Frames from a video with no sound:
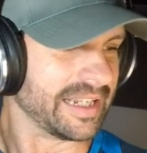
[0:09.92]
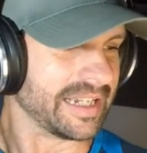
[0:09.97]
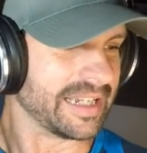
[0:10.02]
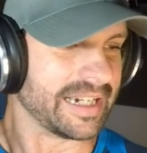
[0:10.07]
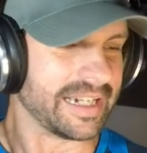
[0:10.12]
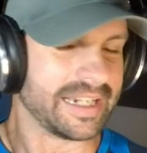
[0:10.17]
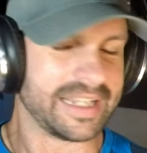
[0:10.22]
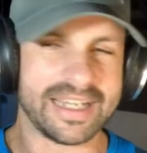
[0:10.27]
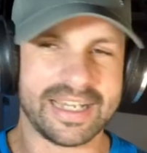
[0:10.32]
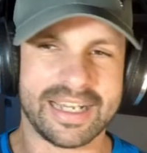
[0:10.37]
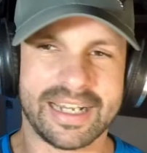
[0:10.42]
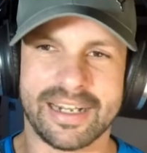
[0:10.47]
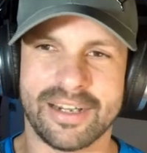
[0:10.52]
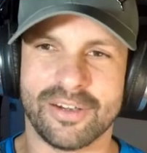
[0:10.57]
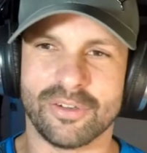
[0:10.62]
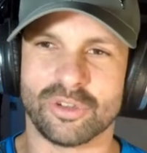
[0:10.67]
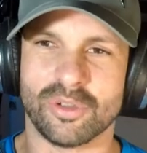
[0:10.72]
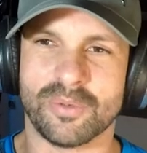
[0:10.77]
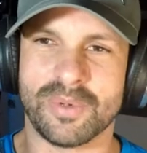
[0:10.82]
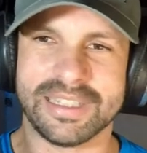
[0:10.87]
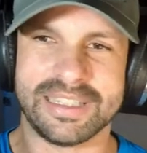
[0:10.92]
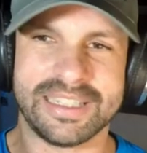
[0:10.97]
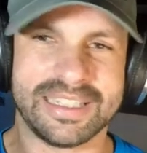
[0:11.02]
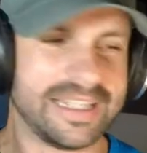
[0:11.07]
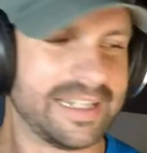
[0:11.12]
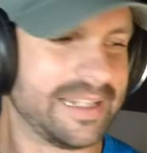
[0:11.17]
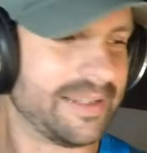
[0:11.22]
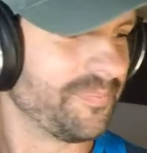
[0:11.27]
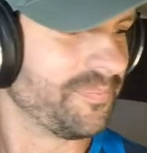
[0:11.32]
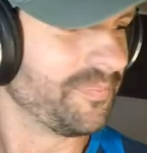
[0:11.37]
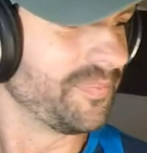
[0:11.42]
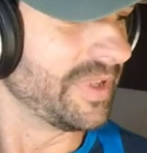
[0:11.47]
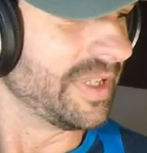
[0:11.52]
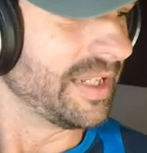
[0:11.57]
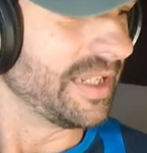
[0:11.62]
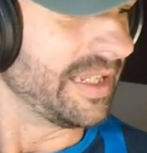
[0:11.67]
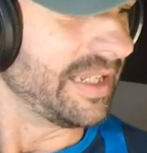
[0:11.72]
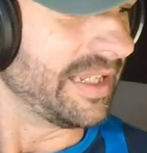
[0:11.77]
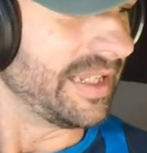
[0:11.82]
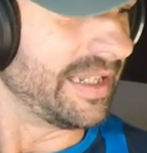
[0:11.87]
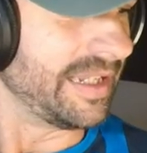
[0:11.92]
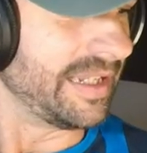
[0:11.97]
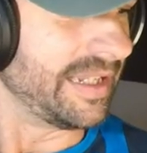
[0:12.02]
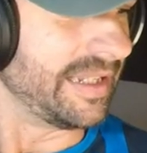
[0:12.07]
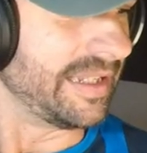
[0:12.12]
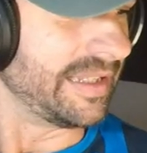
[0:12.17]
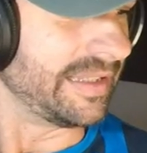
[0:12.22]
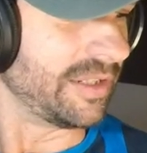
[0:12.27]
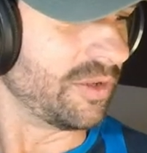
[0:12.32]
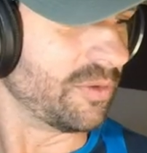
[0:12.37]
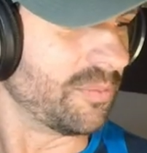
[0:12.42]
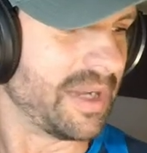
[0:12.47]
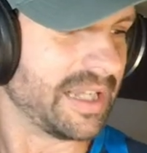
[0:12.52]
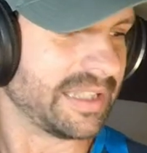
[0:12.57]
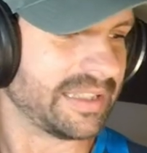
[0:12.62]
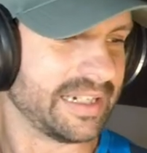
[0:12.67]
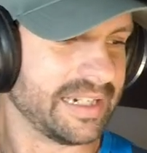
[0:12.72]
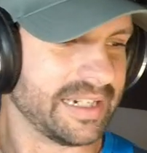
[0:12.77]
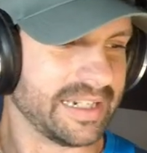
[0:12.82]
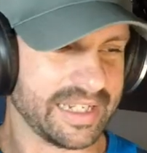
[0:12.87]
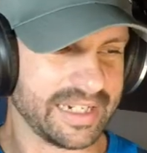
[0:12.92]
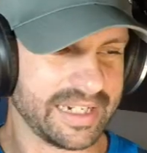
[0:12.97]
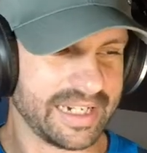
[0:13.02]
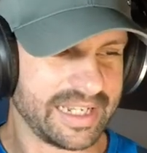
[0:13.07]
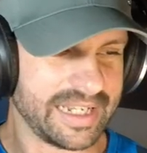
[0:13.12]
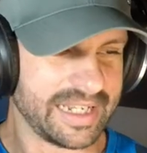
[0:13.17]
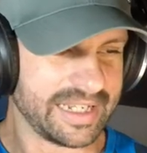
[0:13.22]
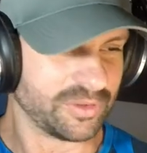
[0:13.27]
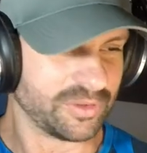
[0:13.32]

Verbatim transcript: Ingeniería Automática y tiene un máster en Ingeniería